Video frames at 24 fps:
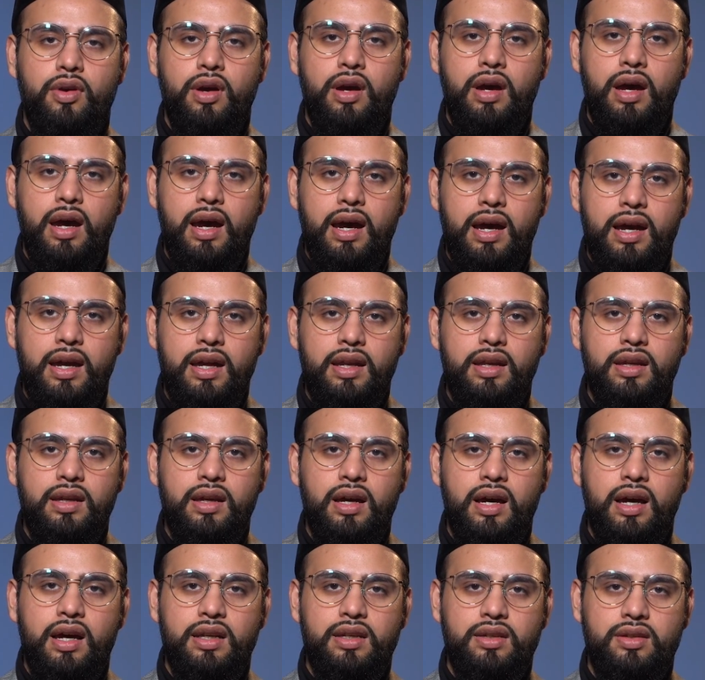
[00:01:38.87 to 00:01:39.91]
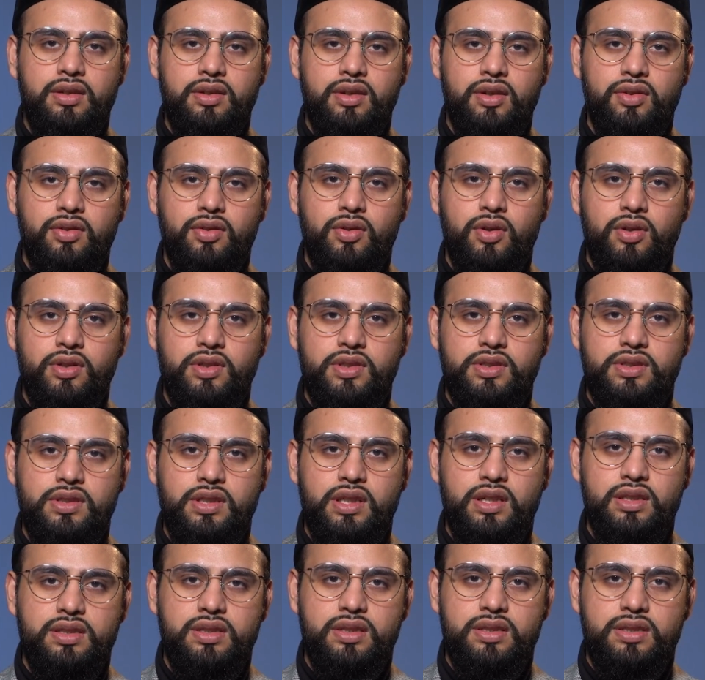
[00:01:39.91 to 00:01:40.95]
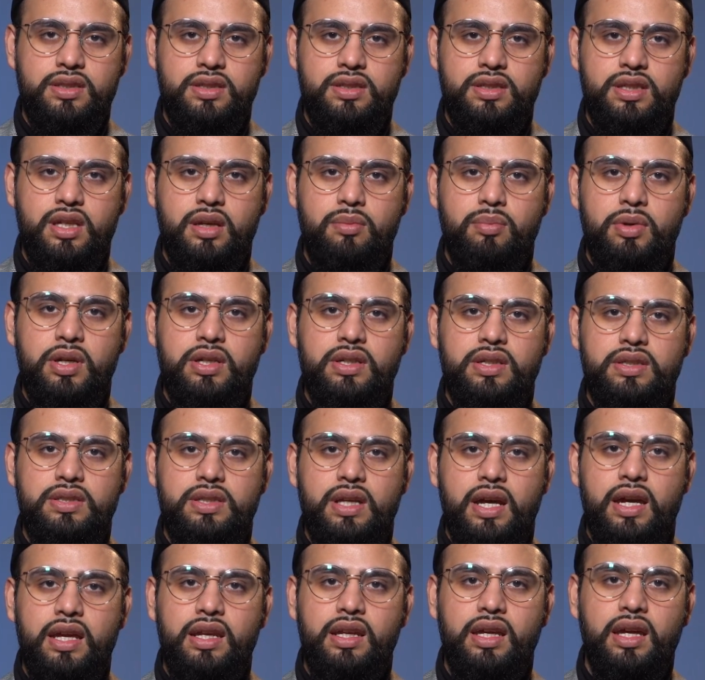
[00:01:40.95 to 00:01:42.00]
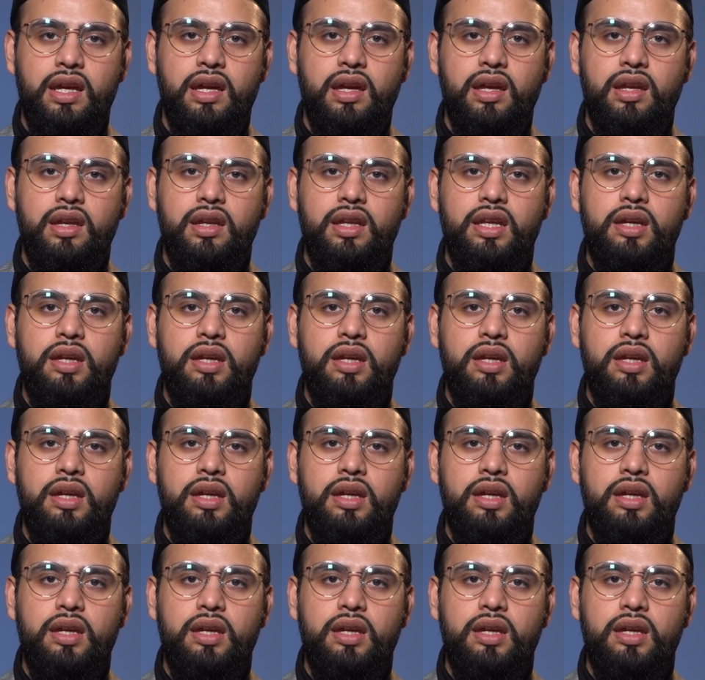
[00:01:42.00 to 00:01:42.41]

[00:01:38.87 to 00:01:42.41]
eine Art des Gottesdienstes, des Gebetes eingehen,